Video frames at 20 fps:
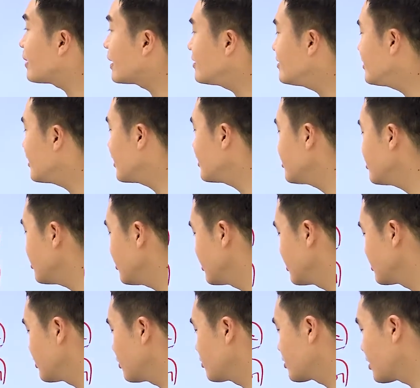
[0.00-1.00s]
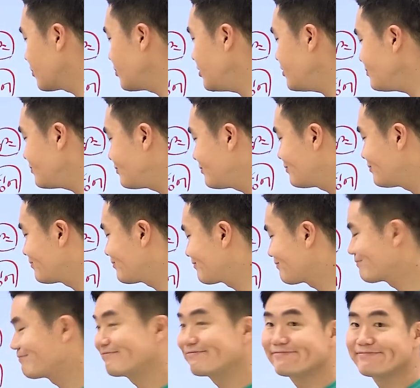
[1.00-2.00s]
맞는 얘기죠. 정답은
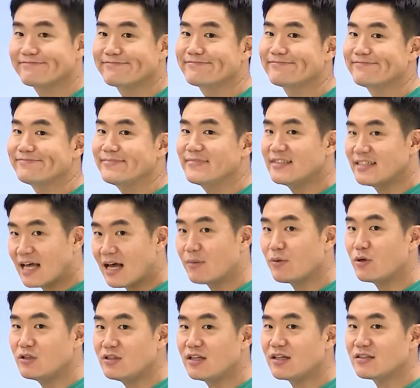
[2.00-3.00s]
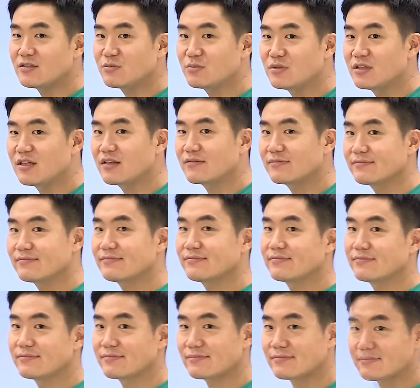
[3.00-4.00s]
4번이 되겠습니다.
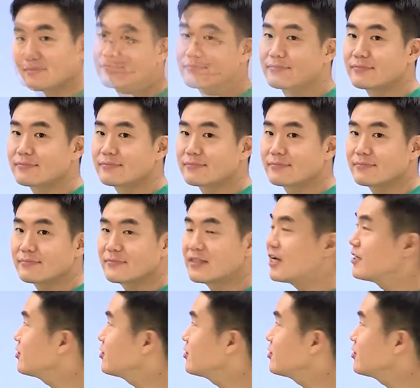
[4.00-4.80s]
자,